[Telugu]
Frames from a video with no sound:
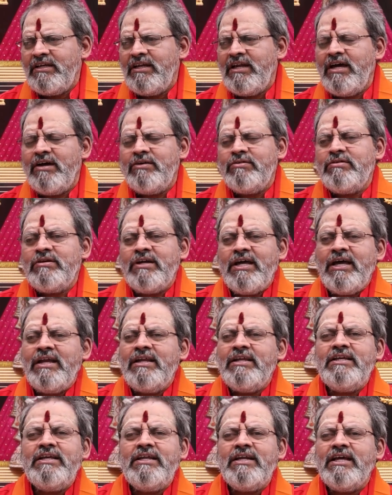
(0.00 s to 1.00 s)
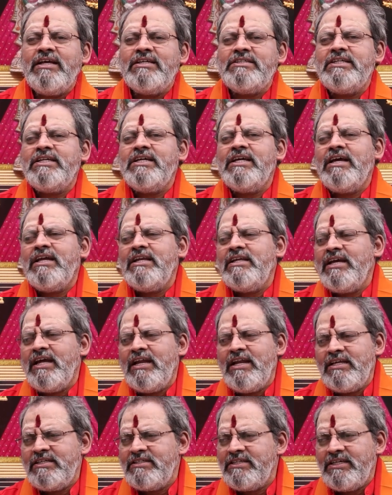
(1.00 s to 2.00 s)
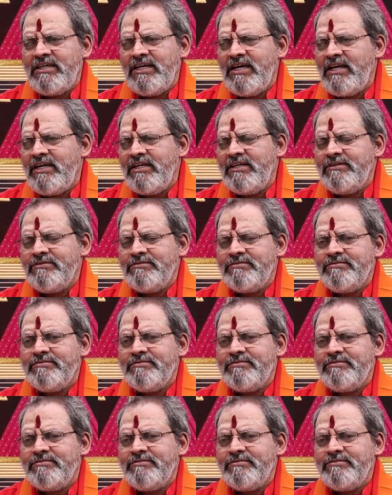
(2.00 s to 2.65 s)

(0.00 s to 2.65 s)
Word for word: ఇలా ఉండాలి ఇలా చేయాలి అలా చేయాలి